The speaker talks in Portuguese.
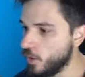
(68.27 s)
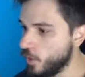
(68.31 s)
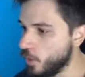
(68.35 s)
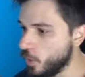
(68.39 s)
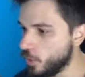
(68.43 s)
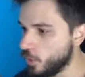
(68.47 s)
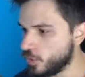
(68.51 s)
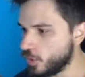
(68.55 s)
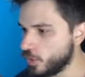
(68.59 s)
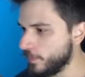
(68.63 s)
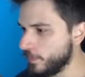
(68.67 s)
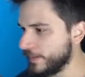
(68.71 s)

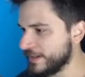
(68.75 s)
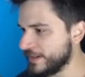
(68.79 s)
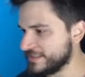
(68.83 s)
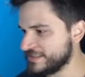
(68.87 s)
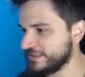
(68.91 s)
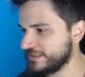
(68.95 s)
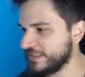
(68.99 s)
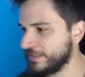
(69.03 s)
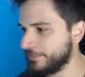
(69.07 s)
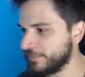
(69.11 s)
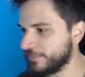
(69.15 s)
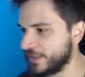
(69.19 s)
Ou que eu passei a
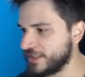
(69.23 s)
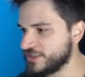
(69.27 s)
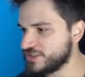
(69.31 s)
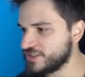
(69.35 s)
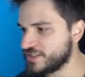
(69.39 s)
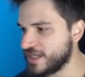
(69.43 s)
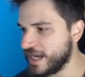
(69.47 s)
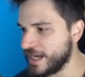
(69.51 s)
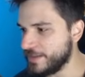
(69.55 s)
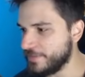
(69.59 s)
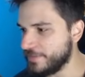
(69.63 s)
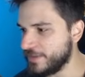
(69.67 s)
andar pro lado de
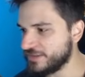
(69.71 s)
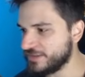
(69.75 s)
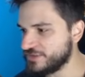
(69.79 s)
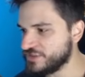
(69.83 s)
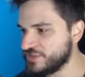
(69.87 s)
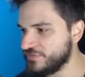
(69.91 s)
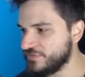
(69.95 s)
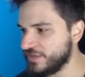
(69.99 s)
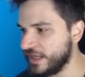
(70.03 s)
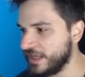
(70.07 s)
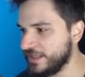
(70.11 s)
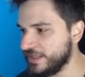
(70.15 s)
cá e
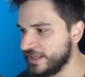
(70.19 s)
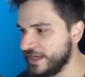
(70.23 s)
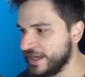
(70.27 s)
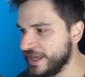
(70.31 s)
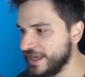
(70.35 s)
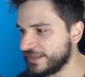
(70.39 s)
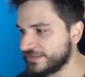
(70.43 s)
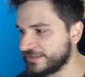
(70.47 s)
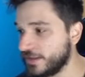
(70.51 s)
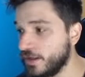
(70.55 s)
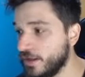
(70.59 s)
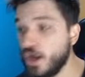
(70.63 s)
mantive a linha
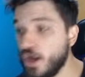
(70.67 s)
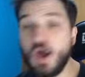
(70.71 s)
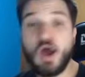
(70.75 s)
reta.